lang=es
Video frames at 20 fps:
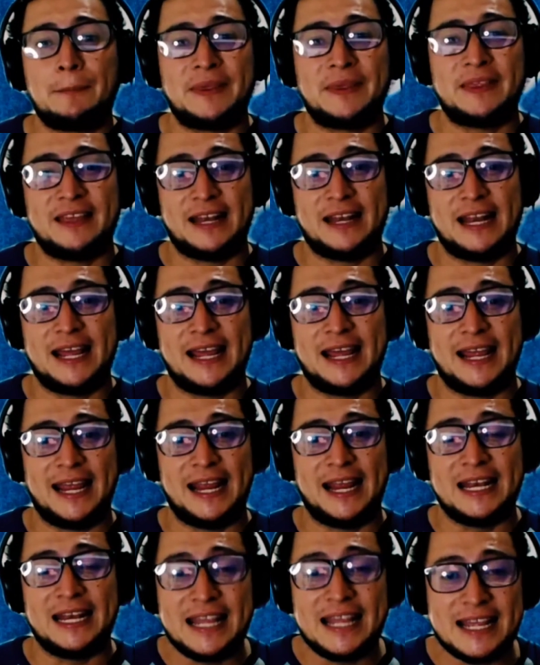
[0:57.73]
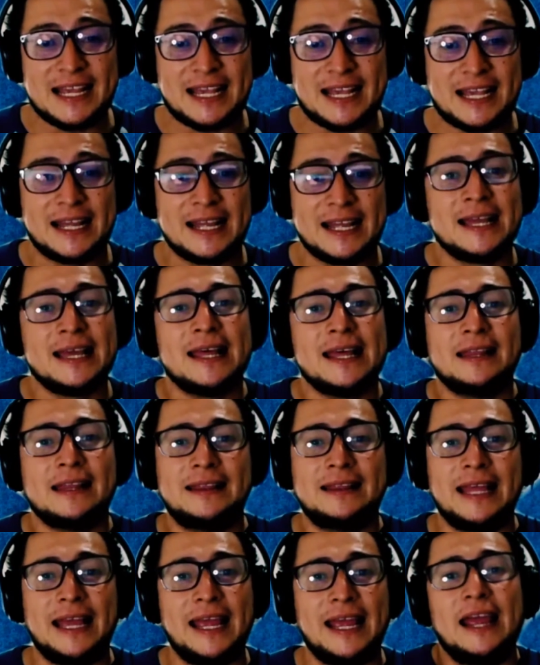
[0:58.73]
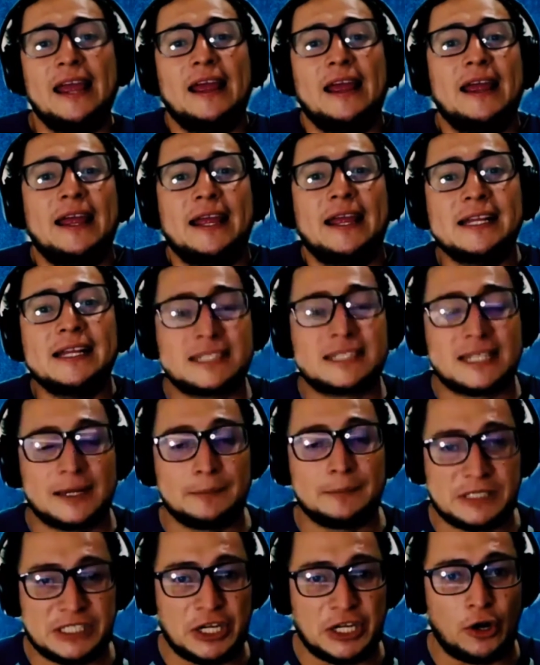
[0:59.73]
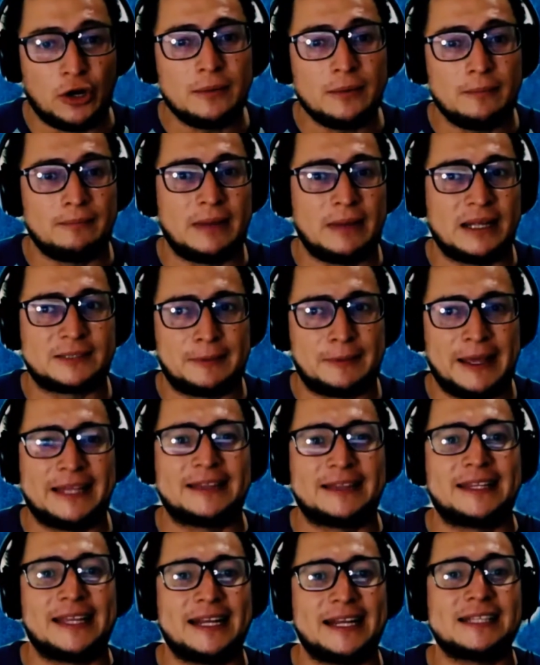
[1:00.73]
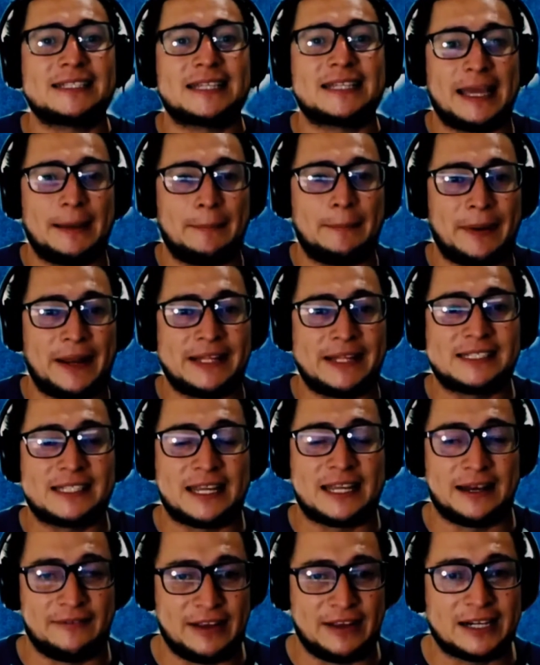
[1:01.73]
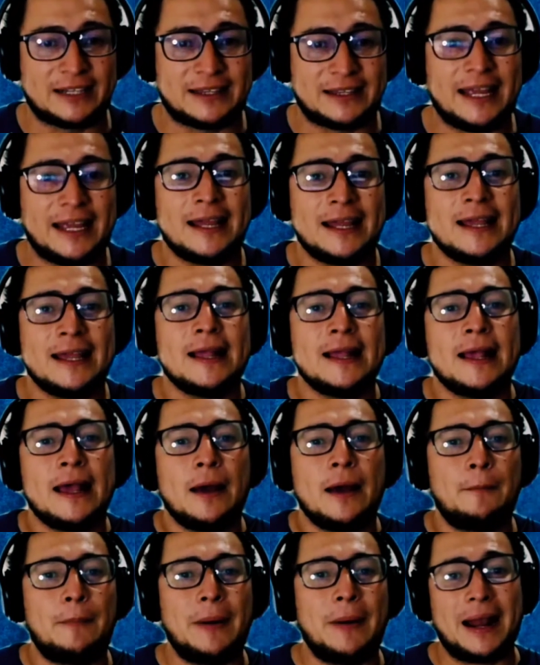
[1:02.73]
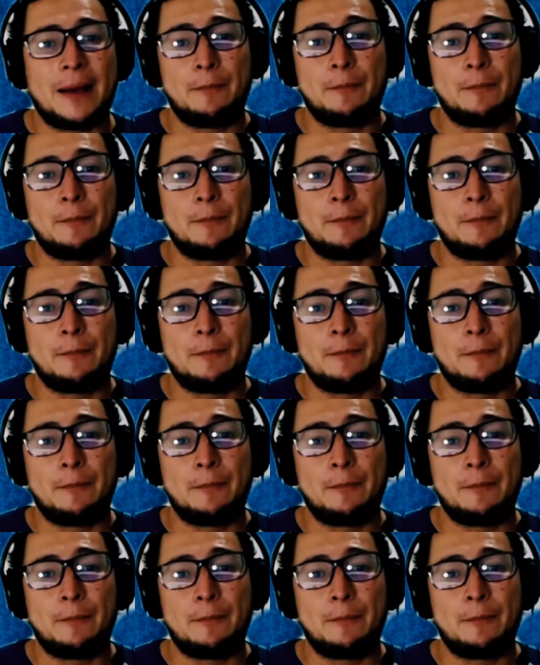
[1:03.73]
Pídele el link de inscripción, más bien tienes que preinscribirte para